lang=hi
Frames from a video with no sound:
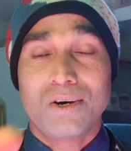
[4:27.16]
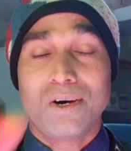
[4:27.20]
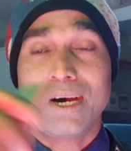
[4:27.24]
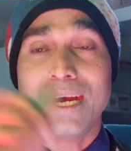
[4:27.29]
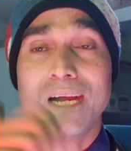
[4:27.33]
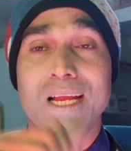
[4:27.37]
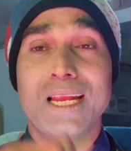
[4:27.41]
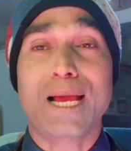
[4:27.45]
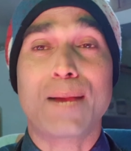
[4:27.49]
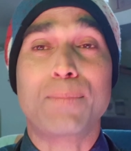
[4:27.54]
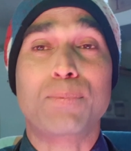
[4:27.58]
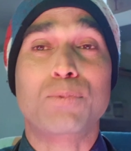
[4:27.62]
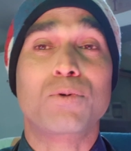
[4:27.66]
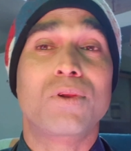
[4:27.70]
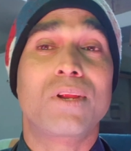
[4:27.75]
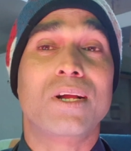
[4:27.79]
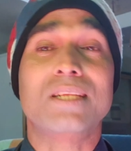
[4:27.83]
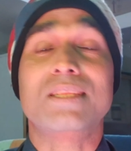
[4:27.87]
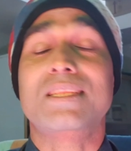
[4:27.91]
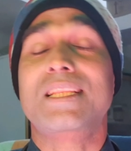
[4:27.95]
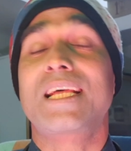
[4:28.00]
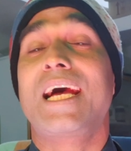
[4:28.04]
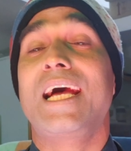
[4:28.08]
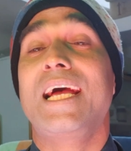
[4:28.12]
और आपको
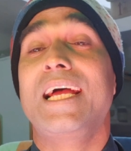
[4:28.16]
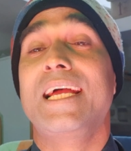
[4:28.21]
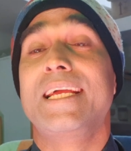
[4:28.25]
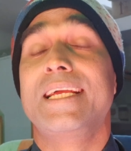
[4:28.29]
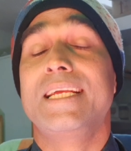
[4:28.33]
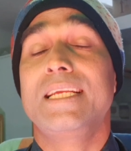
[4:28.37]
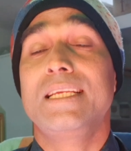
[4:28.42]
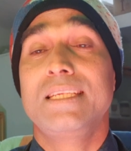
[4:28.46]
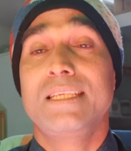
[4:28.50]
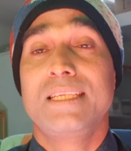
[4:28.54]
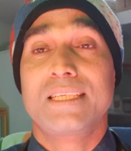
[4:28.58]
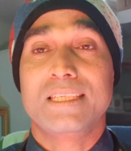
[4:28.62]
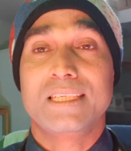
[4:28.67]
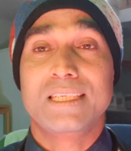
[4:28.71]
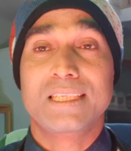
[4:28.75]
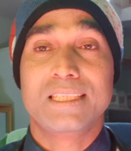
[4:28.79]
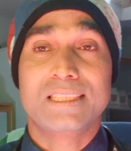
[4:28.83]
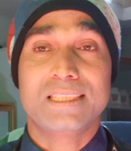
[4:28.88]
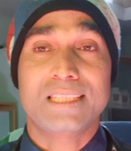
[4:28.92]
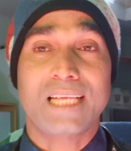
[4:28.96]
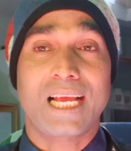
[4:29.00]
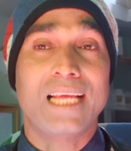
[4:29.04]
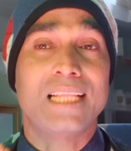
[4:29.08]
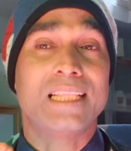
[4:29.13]
लगता है
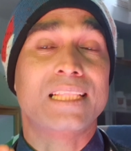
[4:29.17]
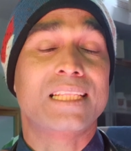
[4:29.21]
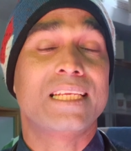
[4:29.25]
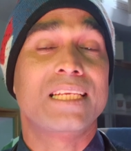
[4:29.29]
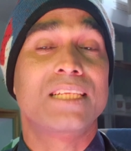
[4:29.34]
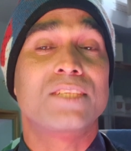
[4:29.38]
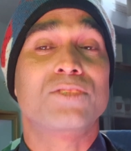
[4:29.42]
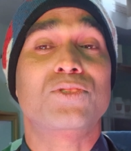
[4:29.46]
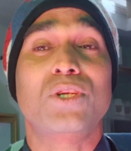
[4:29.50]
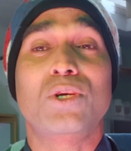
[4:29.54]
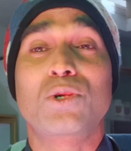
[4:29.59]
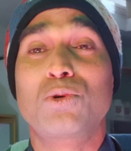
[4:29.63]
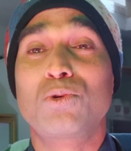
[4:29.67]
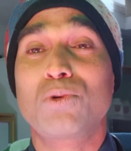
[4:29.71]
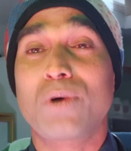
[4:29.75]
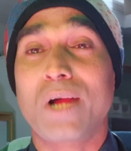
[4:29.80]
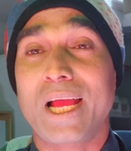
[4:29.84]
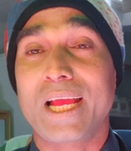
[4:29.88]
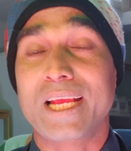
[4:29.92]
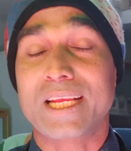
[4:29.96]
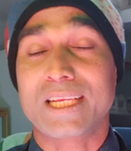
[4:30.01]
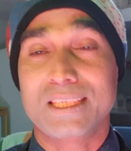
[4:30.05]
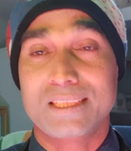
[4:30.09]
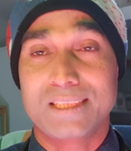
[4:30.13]
कि शायद कैंसर
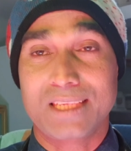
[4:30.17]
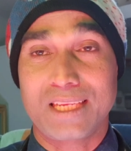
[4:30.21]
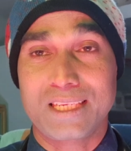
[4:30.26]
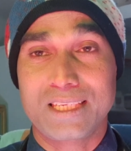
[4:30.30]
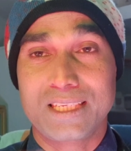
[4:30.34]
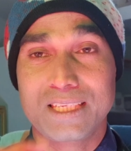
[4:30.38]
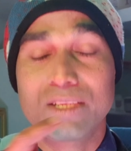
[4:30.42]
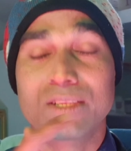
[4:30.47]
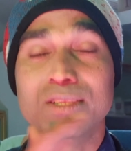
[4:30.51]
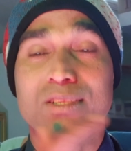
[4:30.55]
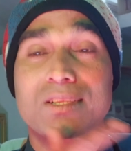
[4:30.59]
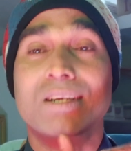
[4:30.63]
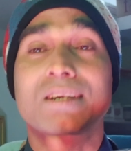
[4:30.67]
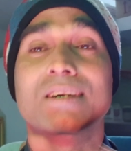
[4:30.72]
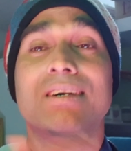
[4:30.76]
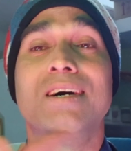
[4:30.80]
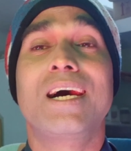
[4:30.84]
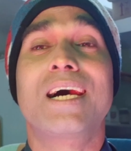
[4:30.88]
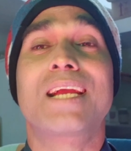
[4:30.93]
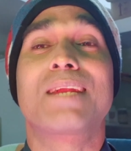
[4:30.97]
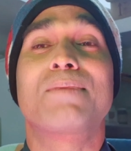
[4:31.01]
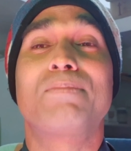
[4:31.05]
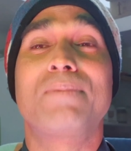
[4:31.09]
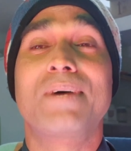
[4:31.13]
हुआ है कि नहीं तो
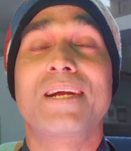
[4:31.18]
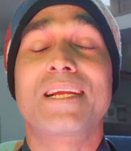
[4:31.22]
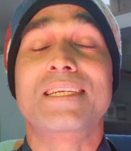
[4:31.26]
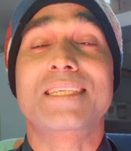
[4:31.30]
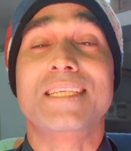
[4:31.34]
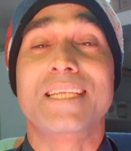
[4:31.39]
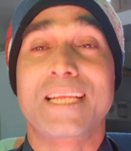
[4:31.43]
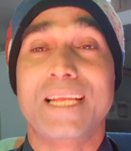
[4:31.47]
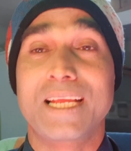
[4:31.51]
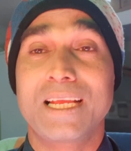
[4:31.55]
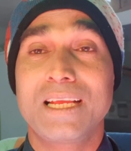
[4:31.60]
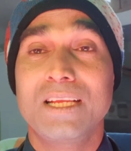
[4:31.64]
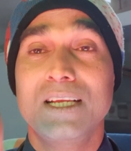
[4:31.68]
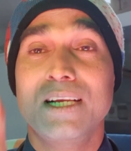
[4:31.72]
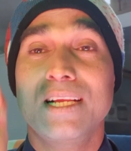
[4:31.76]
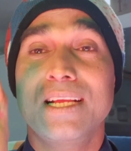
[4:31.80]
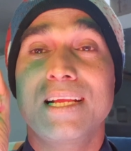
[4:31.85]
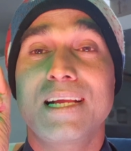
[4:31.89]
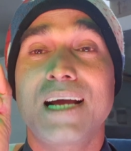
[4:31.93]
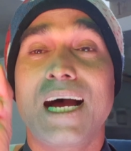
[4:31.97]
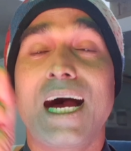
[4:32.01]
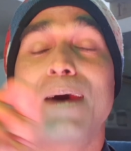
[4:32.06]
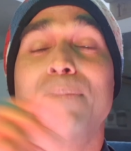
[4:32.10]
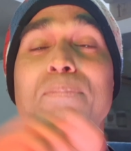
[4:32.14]
घर बैठे
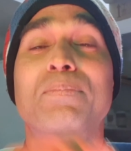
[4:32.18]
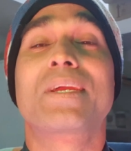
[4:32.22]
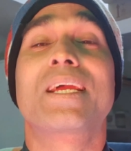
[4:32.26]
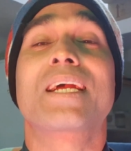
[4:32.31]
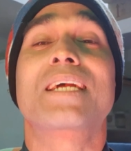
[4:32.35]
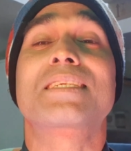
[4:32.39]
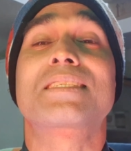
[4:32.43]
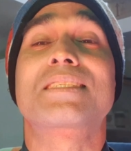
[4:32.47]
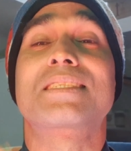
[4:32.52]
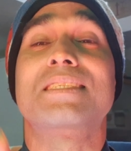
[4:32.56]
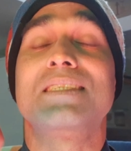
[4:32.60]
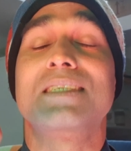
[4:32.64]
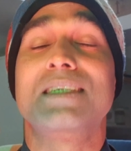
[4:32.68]
आप एक